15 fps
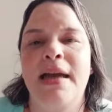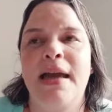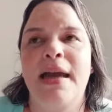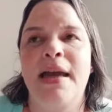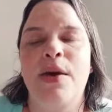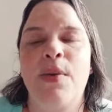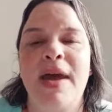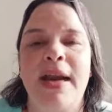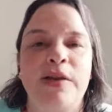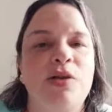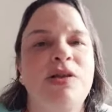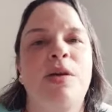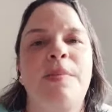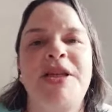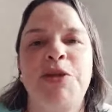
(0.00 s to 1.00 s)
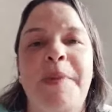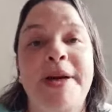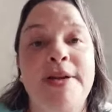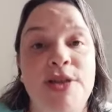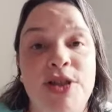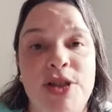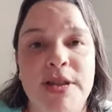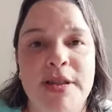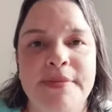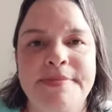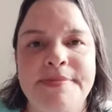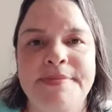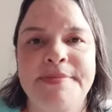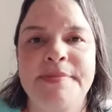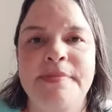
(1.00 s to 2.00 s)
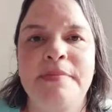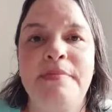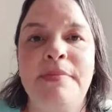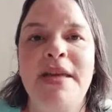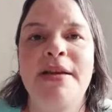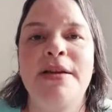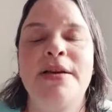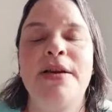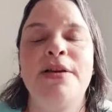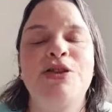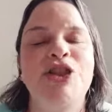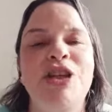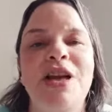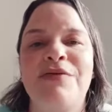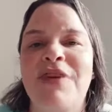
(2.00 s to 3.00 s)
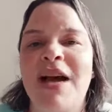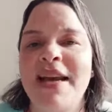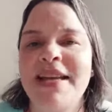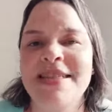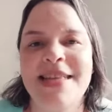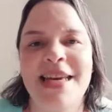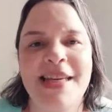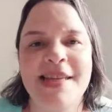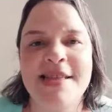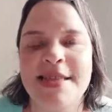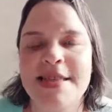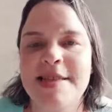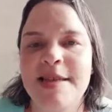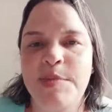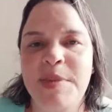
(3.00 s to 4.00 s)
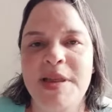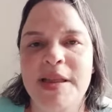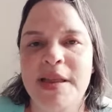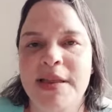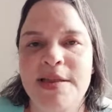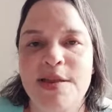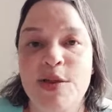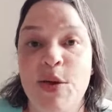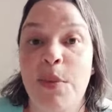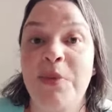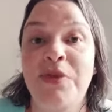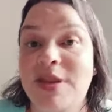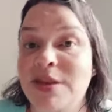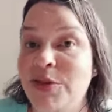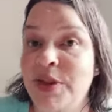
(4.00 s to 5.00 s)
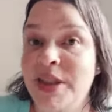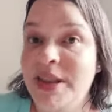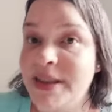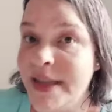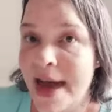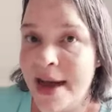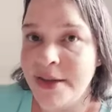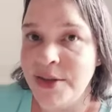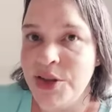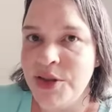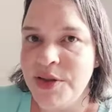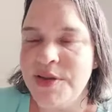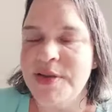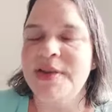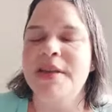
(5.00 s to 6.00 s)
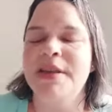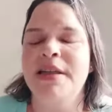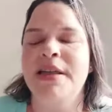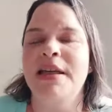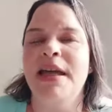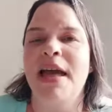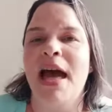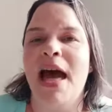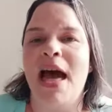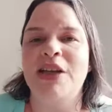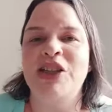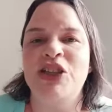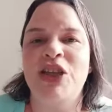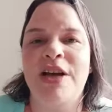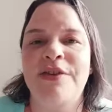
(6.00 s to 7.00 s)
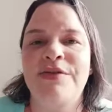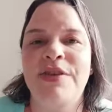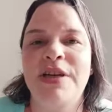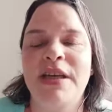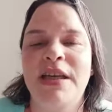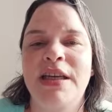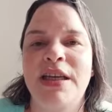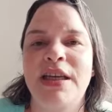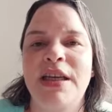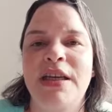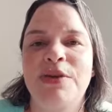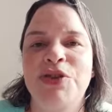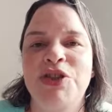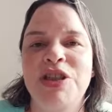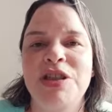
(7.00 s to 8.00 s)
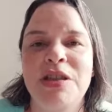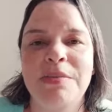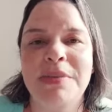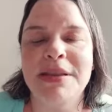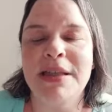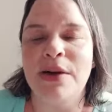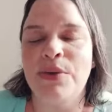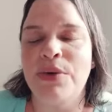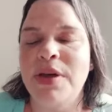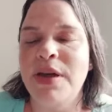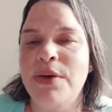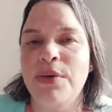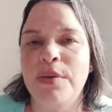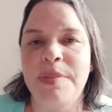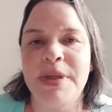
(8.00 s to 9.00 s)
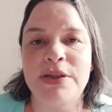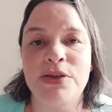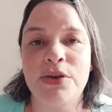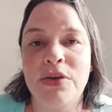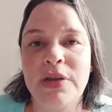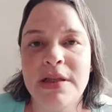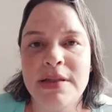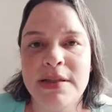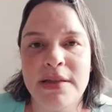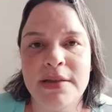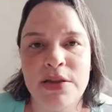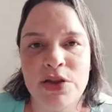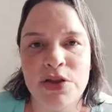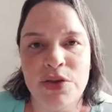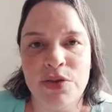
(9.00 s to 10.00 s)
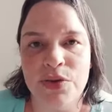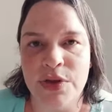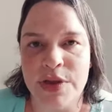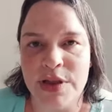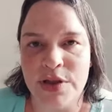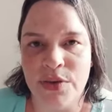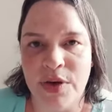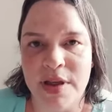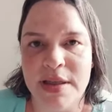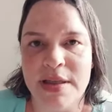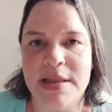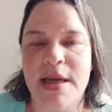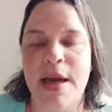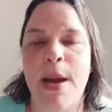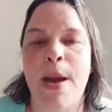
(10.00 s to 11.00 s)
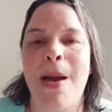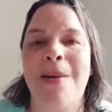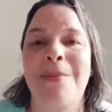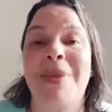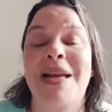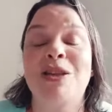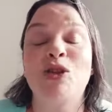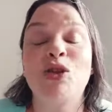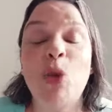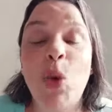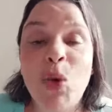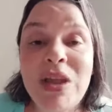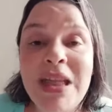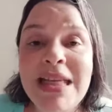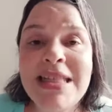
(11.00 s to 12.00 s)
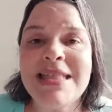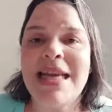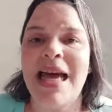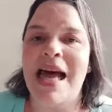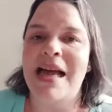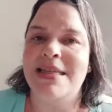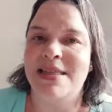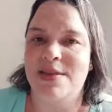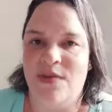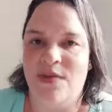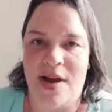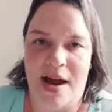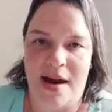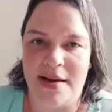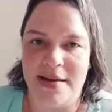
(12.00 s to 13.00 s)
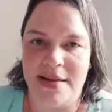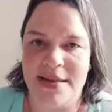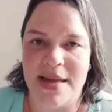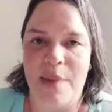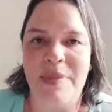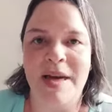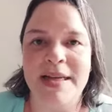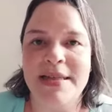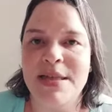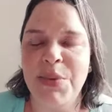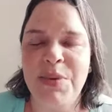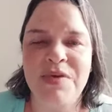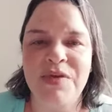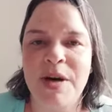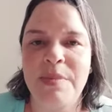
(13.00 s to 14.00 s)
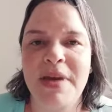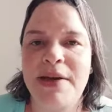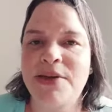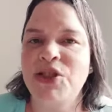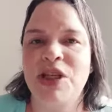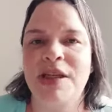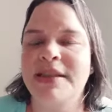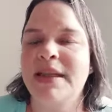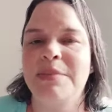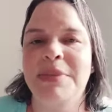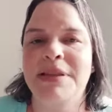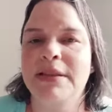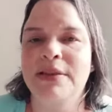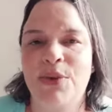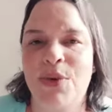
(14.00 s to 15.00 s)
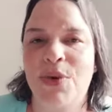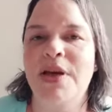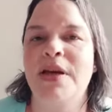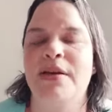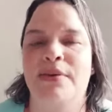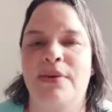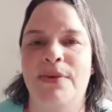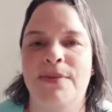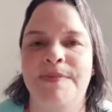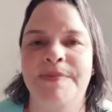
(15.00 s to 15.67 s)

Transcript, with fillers: Eu era totalmente perdida, me, tinha várias crenças limitantes, como fator idade, achava que eu tinha que mandar currículo para todas as instituições, para todas as vagas. Apareceu um enfermeiro, eu tinha que estar tá mandando currículo.